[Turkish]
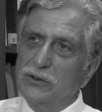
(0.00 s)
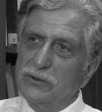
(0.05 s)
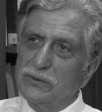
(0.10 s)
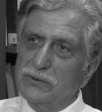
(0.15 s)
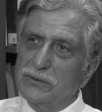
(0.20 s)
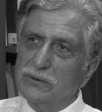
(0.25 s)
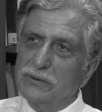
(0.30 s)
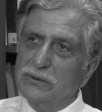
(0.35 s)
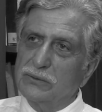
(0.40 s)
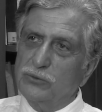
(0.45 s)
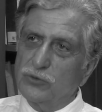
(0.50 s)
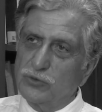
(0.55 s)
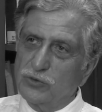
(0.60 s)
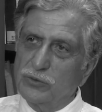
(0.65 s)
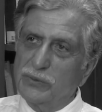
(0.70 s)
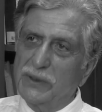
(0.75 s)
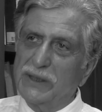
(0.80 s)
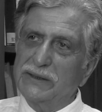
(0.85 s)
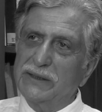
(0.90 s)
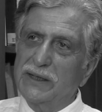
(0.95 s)
e,
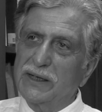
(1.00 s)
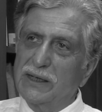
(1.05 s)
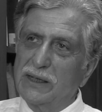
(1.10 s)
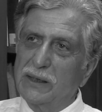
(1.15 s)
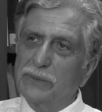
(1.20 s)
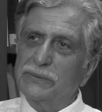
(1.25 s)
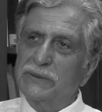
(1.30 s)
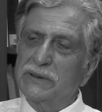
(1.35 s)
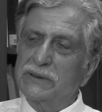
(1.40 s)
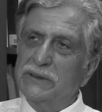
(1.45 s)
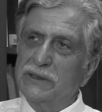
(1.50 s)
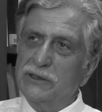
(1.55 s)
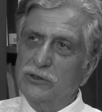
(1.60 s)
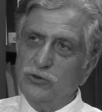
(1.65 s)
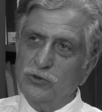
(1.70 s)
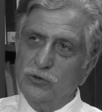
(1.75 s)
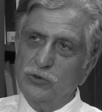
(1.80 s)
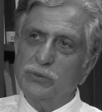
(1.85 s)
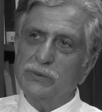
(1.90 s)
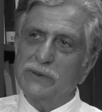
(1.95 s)
Müslümanlara yaptıkları
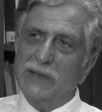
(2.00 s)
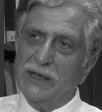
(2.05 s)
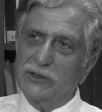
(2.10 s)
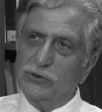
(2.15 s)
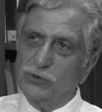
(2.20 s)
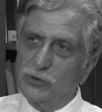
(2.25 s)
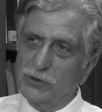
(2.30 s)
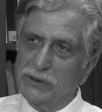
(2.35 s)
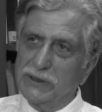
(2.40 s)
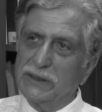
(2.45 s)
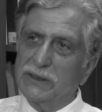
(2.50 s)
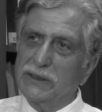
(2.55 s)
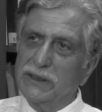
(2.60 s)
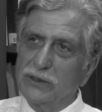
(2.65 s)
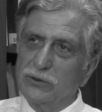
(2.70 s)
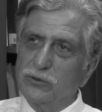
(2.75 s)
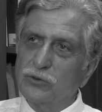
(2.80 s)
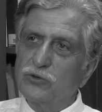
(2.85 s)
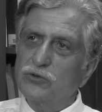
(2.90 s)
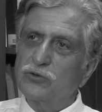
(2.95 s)
zulümden dolayı
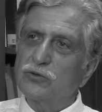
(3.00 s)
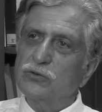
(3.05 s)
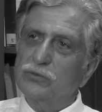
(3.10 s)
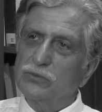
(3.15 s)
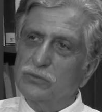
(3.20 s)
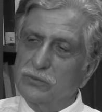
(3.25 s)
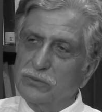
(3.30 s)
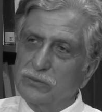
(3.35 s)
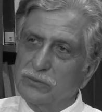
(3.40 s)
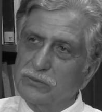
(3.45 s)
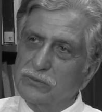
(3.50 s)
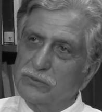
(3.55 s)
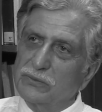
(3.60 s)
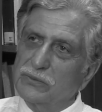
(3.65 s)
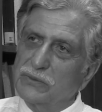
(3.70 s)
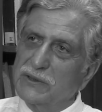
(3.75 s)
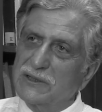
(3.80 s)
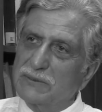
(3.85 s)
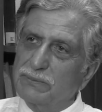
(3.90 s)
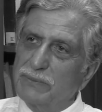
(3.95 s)
Endülüs'ün
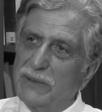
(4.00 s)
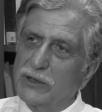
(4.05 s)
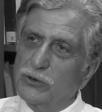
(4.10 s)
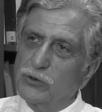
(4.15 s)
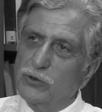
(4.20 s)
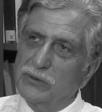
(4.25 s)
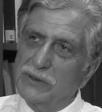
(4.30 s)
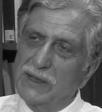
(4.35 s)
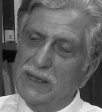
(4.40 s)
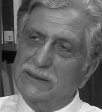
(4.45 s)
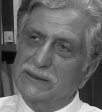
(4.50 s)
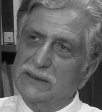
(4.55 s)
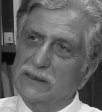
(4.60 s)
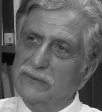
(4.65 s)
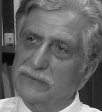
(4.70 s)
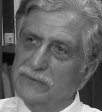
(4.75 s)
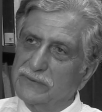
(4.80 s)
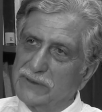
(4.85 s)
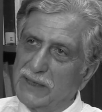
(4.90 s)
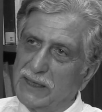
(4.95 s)
İspanyollar
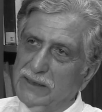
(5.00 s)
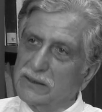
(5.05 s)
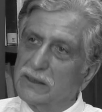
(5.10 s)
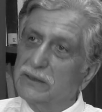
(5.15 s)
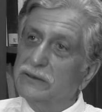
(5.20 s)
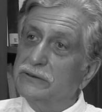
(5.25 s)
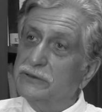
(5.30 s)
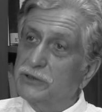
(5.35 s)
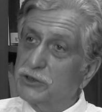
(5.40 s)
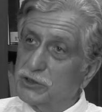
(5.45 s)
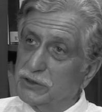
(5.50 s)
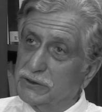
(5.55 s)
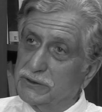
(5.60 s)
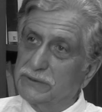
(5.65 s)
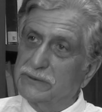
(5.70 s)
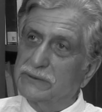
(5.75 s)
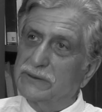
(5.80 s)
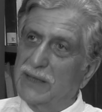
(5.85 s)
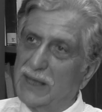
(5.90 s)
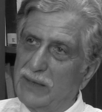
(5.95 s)
tarafından
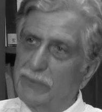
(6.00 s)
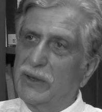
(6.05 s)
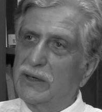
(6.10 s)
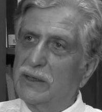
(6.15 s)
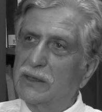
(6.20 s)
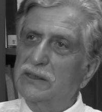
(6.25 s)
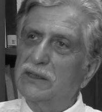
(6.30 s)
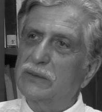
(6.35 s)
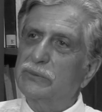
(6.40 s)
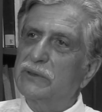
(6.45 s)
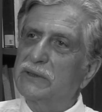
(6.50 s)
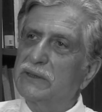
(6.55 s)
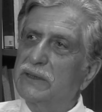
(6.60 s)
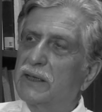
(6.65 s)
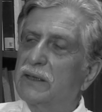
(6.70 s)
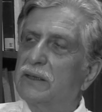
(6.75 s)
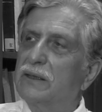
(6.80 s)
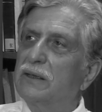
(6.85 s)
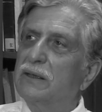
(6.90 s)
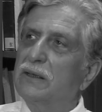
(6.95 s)
alınışının hemen
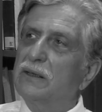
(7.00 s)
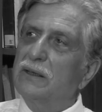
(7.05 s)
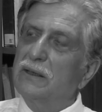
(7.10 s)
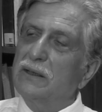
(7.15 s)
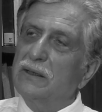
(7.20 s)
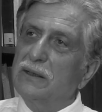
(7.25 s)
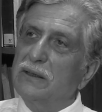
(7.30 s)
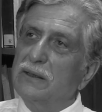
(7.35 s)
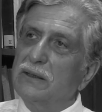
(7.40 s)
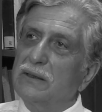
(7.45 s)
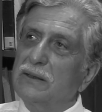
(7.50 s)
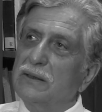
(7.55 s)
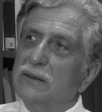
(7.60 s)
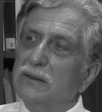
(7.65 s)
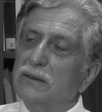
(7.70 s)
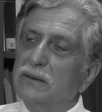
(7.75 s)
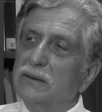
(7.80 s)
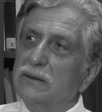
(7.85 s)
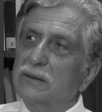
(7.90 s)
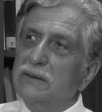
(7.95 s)
akabinde
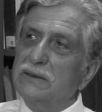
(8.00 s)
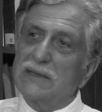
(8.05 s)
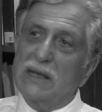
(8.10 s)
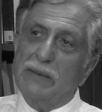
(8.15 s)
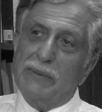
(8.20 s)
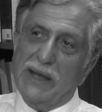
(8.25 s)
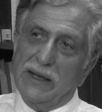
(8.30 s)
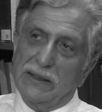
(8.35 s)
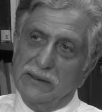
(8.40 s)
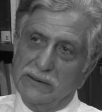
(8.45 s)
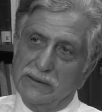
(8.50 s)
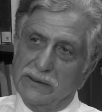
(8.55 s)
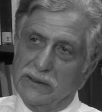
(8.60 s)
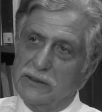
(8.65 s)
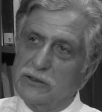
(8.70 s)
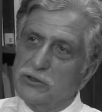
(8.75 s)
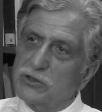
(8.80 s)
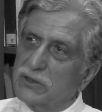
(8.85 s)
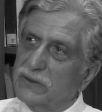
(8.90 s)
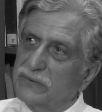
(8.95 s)
e, Isabel
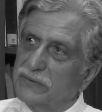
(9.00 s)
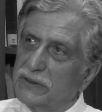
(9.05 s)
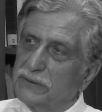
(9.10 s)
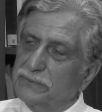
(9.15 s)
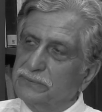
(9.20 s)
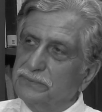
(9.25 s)
kraliçe ve